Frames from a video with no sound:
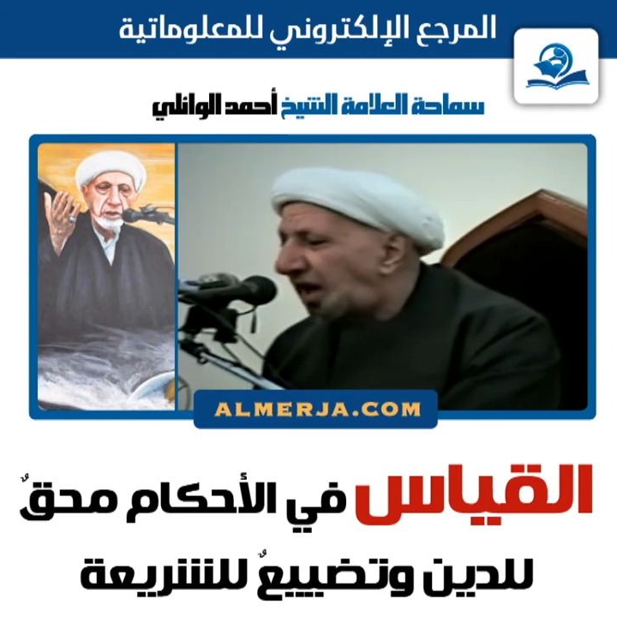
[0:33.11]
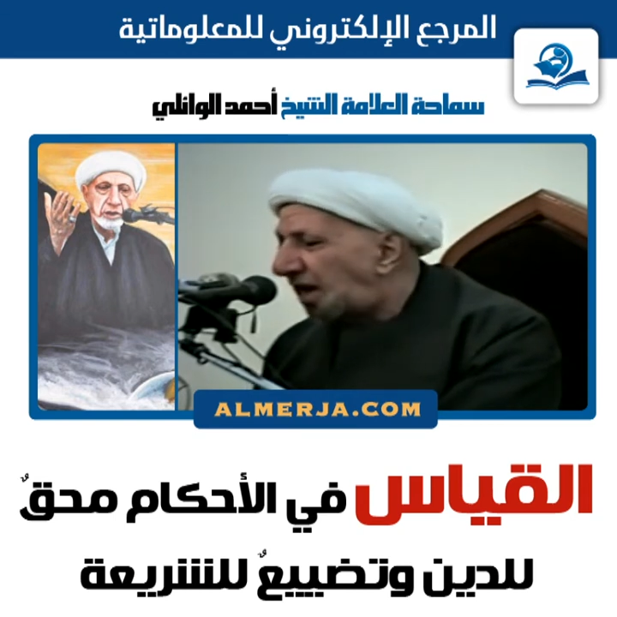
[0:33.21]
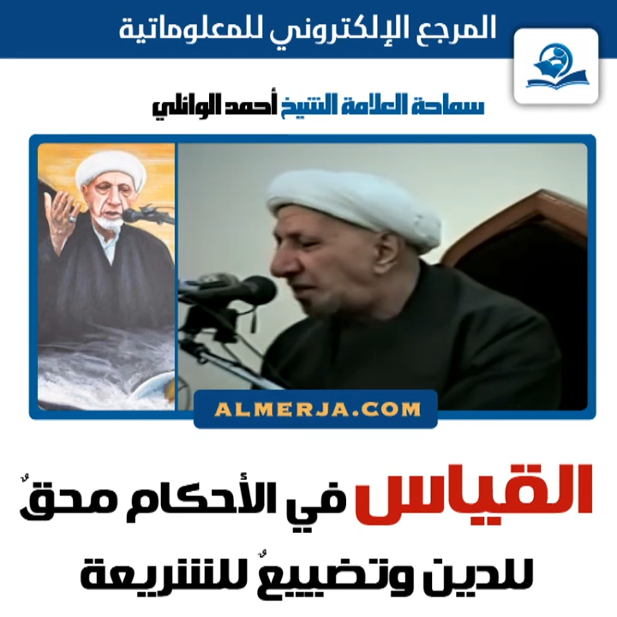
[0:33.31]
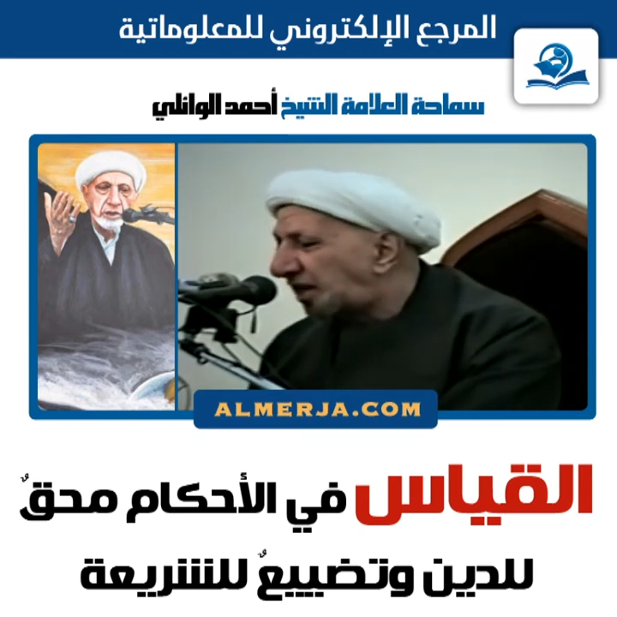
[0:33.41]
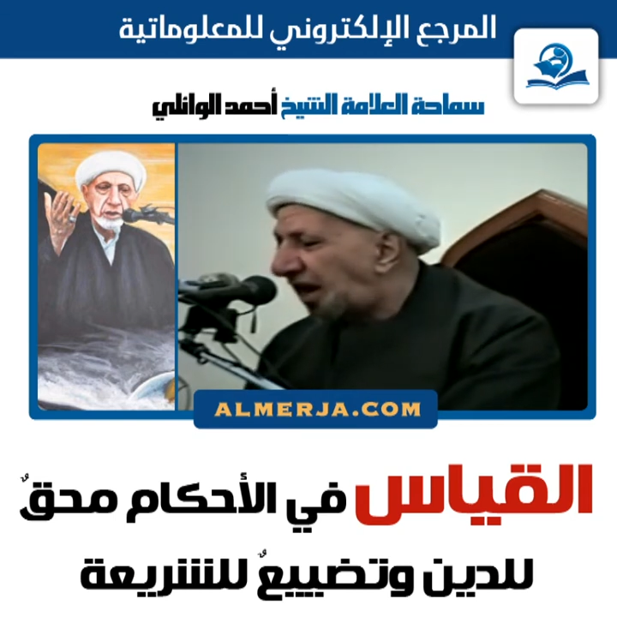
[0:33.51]

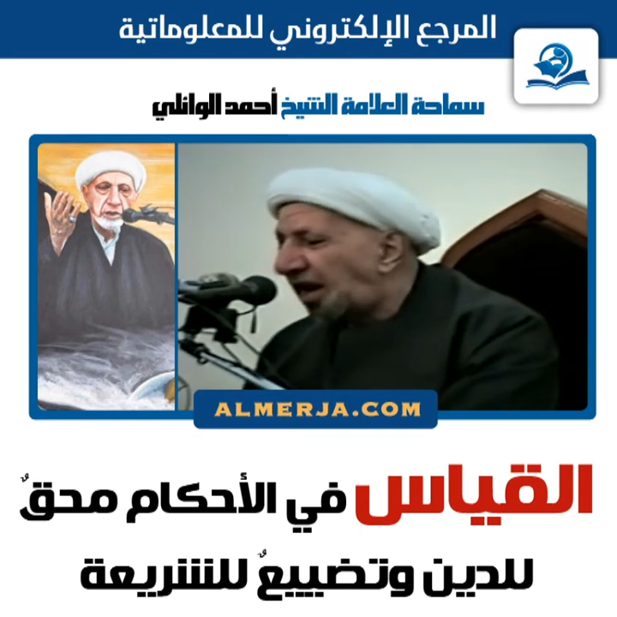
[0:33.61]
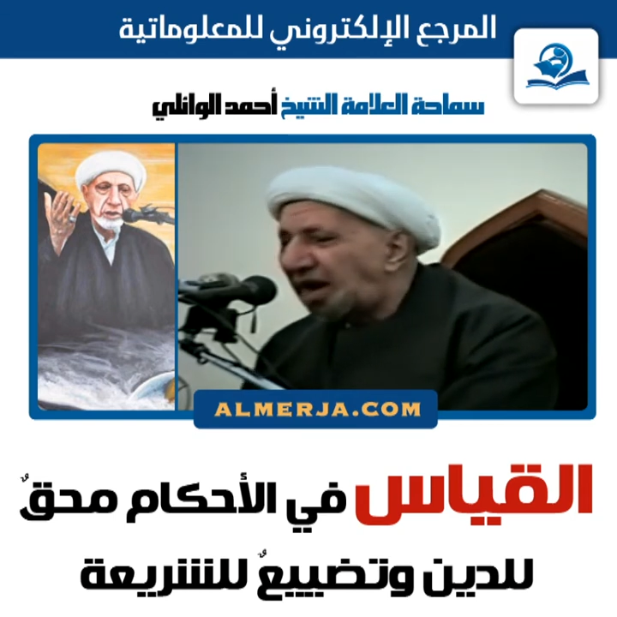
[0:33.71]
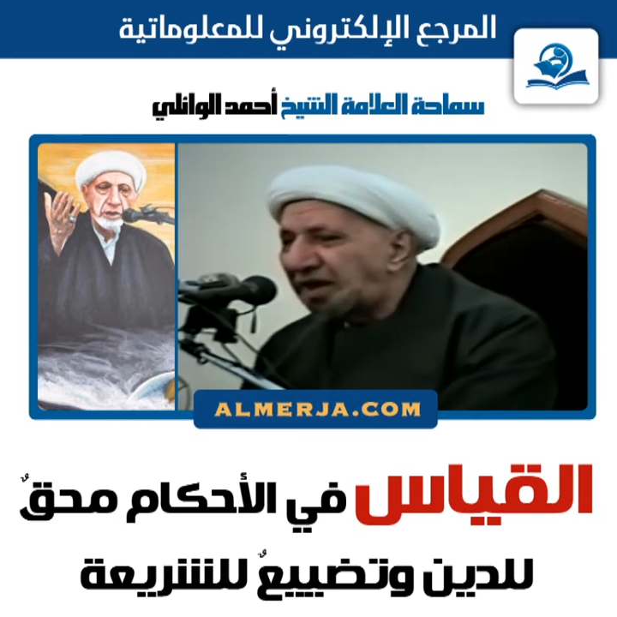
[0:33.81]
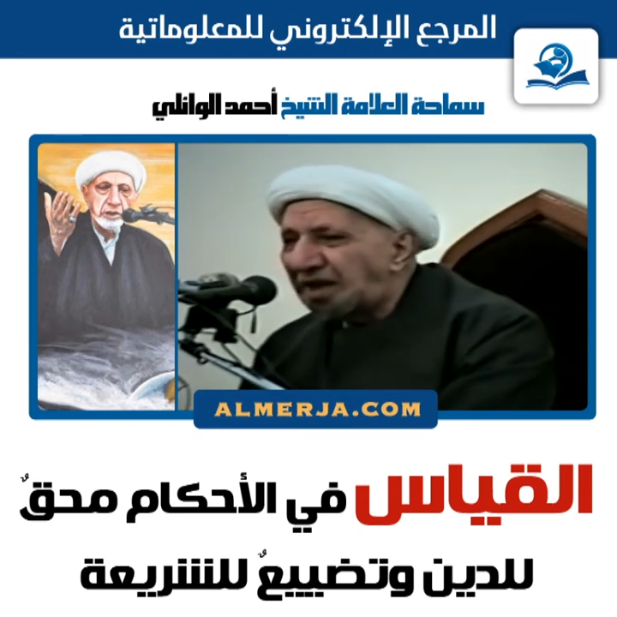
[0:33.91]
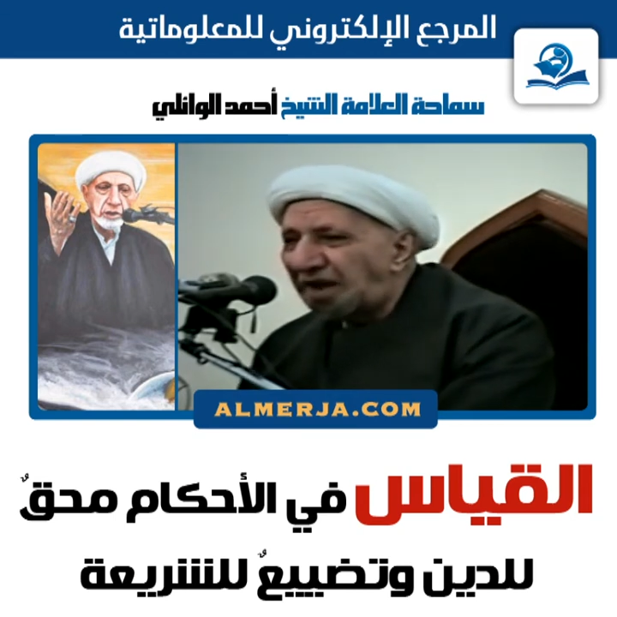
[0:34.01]
قامت
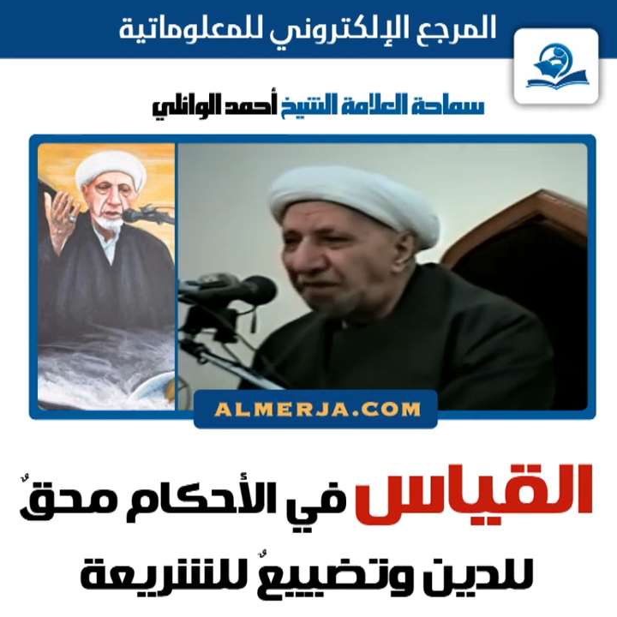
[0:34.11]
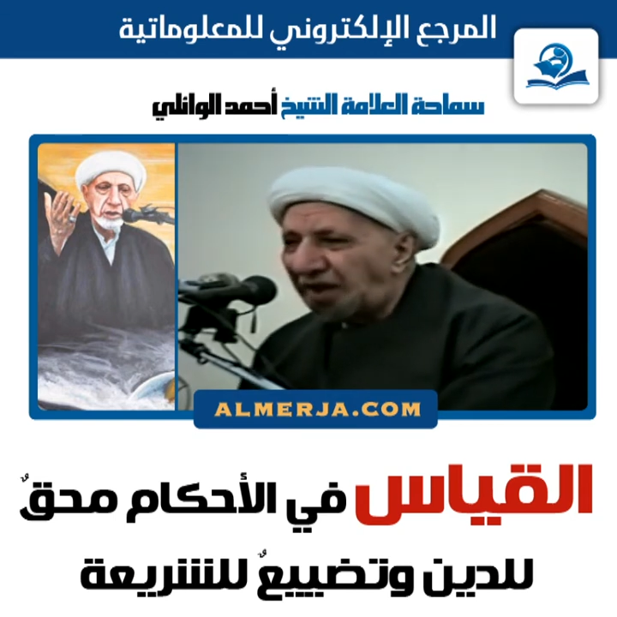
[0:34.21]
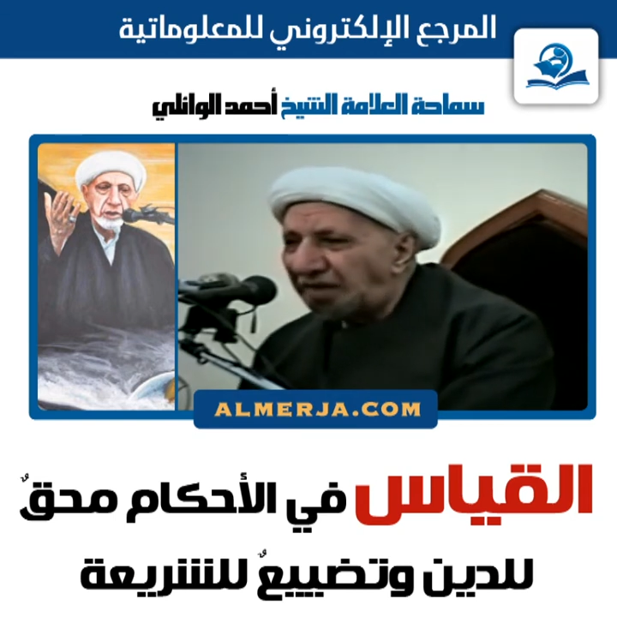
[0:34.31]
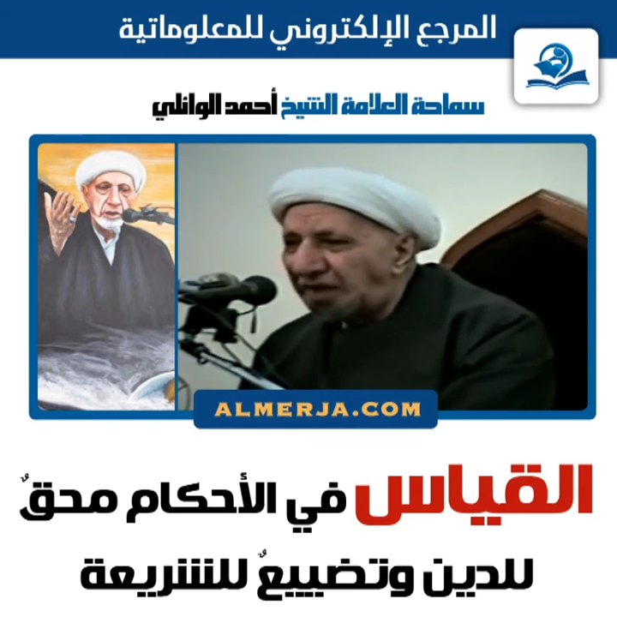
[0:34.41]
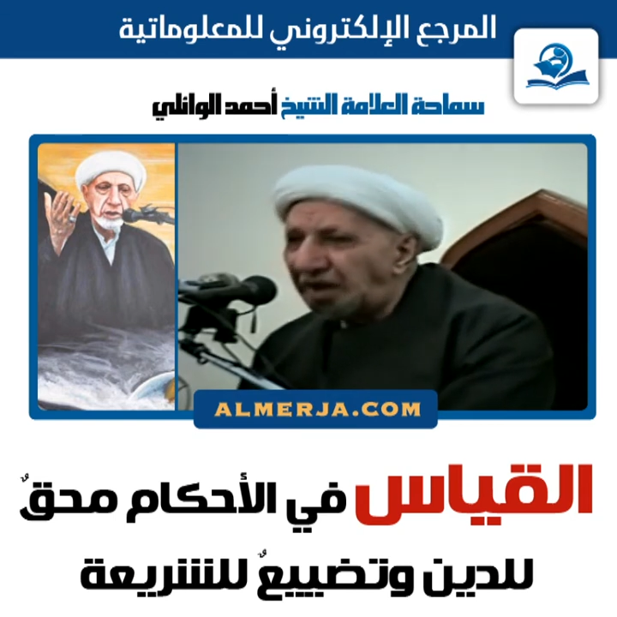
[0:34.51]
على
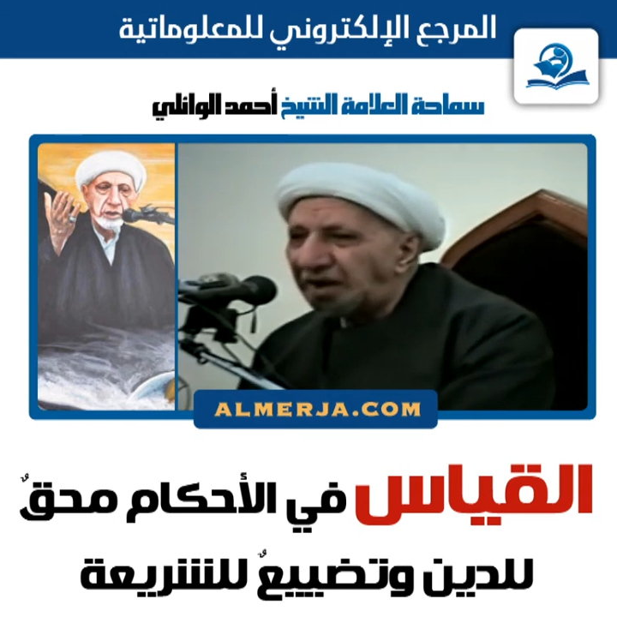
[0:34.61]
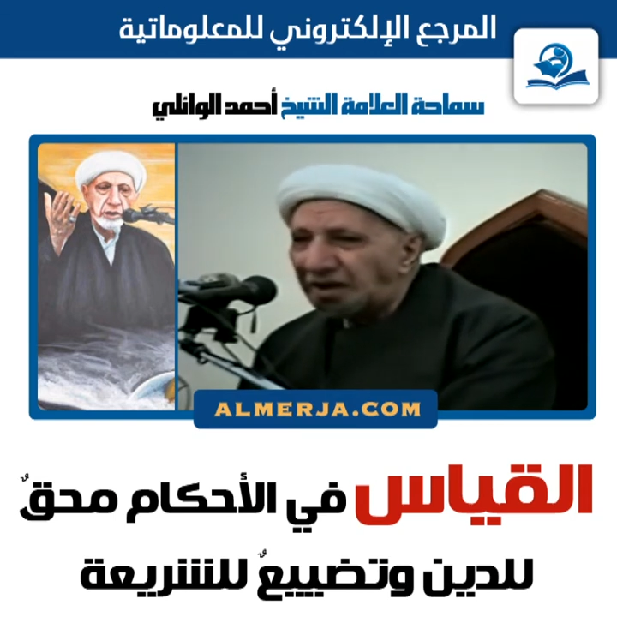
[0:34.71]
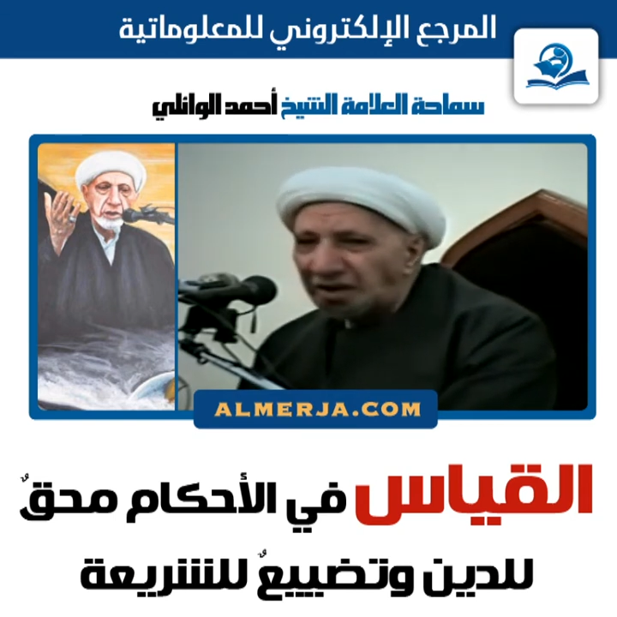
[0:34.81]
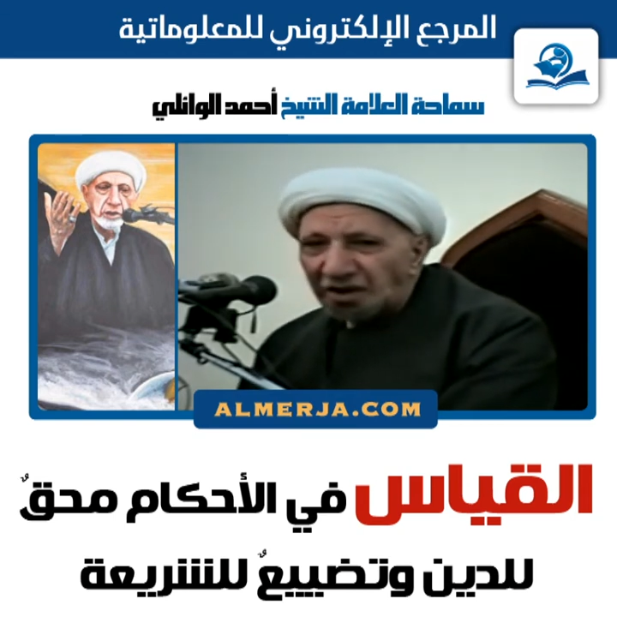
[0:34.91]
أكتاف هذين